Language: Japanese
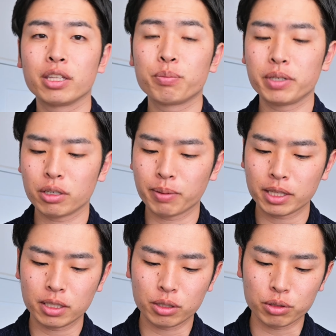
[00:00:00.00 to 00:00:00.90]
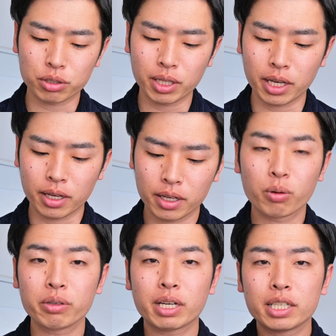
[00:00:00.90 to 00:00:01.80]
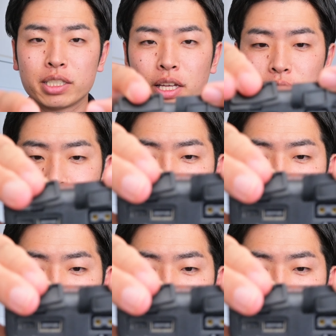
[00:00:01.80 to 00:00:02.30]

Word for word: NPF バッテリーと一緒で、こういう感じで